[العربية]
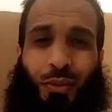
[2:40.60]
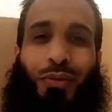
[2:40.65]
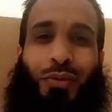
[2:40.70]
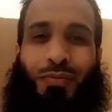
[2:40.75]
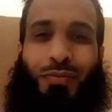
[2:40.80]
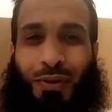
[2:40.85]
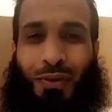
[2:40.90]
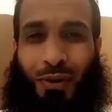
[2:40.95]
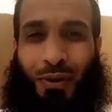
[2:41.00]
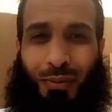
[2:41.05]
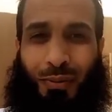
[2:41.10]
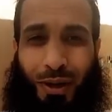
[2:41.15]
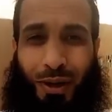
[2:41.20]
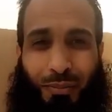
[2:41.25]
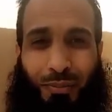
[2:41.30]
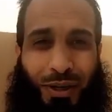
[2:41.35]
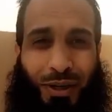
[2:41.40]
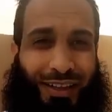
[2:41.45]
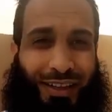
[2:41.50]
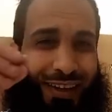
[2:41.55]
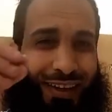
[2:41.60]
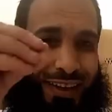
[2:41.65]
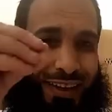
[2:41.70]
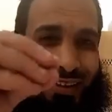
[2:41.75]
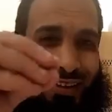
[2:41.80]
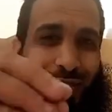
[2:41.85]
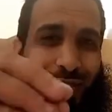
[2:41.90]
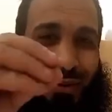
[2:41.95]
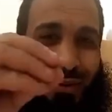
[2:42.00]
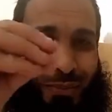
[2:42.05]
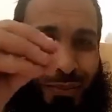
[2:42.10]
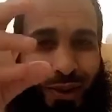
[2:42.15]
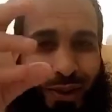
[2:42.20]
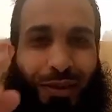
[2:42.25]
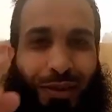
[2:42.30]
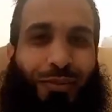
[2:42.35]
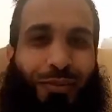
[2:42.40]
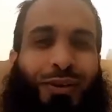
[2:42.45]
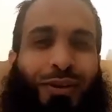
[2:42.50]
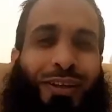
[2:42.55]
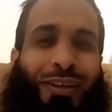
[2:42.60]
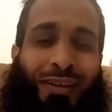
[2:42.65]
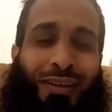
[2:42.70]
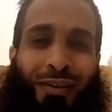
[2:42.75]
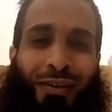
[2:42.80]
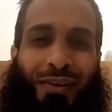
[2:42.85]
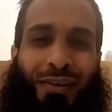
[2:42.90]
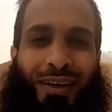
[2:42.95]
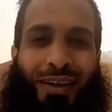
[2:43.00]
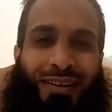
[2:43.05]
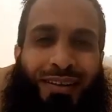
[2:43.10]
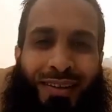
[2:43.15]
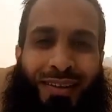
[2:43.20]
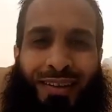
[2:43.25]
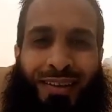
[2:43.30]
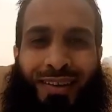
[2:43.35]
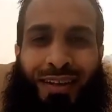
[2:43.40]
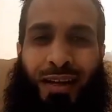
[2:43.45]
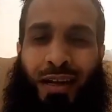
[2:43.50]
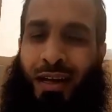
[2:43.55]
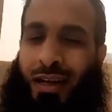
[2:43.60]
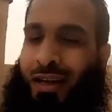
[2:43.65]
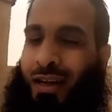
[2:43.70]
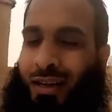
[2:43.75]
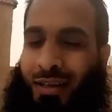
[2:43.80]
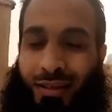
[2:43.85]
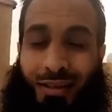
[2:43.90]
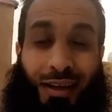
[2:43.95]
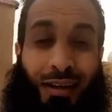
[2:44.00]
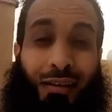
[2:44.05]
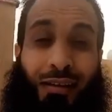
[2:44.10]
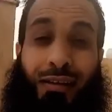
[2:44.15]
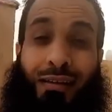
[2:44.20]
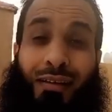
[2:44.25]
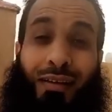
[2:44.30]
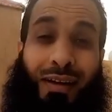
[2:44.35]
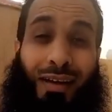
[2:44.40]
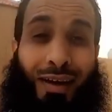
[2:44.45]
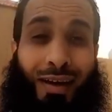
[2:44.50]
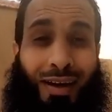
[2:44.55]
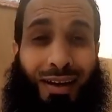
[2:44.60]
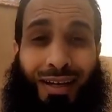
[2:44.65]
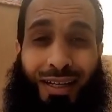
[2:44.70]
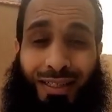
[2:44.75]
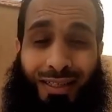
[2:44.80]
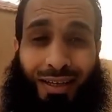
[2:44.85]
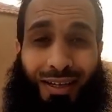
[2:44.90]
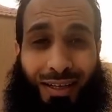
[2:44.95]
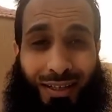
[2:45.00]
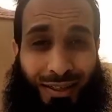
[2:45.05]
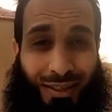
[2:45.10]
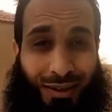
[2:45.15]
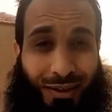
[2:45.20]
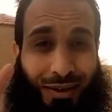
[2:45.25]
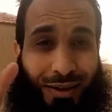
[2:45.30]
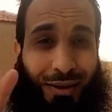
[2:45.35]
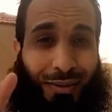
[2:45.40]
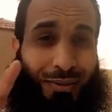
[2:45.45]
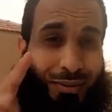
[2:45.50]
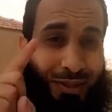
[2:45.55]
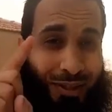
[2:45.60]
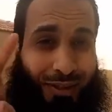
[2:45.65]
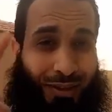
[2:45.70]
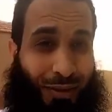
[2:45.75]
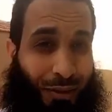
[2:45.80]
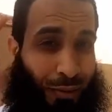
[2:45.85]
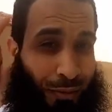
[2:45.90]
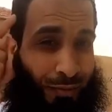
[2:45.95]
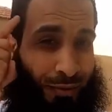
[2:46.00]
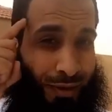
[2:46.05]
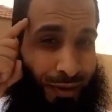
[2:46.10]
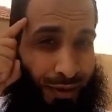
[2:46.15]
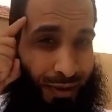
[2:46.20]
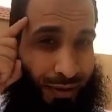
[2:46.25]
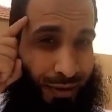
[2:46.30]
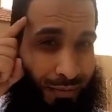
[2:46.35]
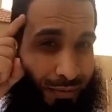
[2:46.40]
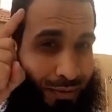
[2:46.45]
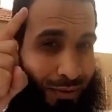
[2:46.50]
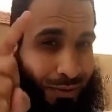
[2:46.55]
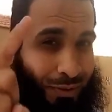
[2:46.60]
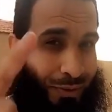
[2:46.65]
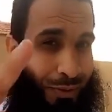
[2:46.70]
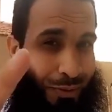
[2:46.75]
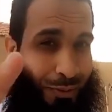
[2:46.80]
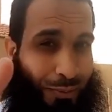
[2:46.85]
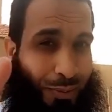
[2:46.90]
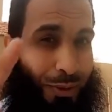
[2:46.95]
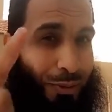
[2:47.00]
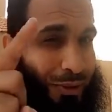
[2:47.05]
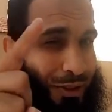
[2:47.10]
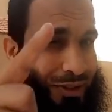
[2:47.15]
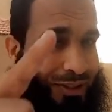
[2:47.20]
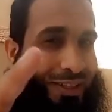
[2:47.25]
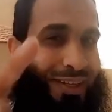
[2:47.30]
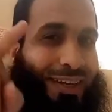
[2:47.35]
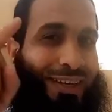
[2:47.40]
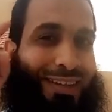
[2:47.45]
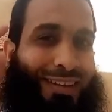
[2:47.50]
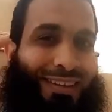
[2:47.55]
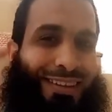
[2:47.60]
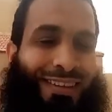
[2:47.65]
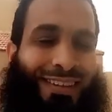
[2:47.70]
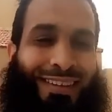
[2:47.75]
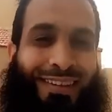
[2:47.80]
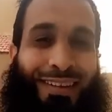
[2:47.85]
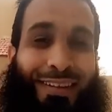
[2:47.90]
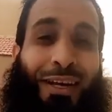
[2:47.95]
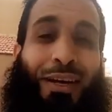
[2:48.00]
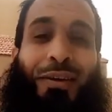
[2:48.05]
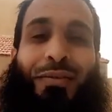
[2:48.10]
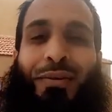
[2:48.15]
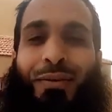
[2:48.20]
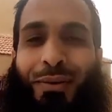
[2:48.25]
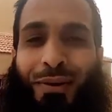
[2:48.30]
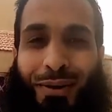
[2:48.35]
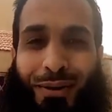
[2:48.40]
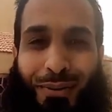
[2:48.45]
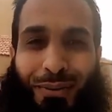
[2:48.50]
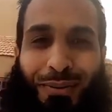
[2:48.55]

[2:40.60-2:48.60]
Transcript: يوفقكم حبيت أني أعطيكم بعض المقتطفات أسأل الله أن يشرح صدري وصدرك فكر في التوبة واجتهد أكفى وأنا